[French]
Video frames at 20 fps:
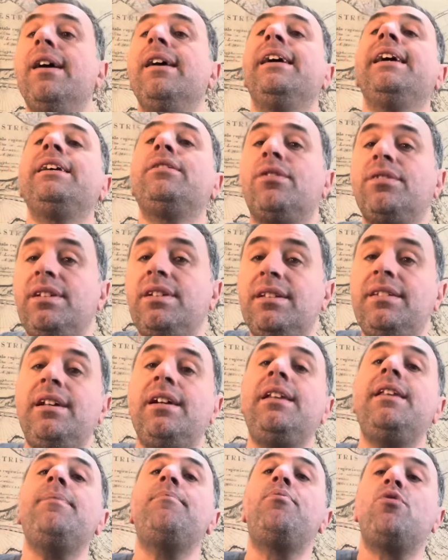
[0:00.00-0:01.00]
et dans des
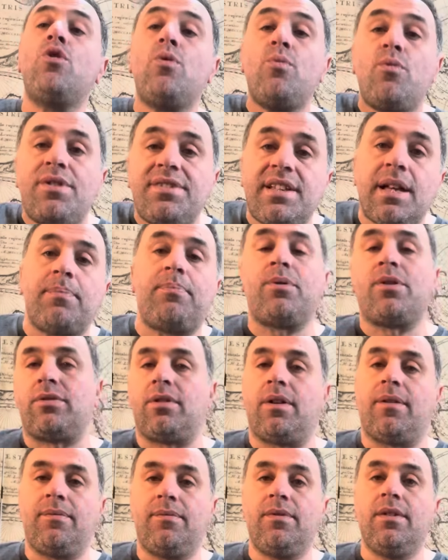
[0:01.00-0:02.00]
délais beaucoup moins
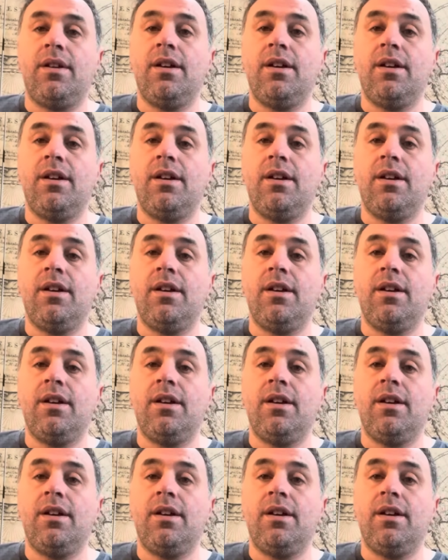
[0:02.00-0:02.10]
importants.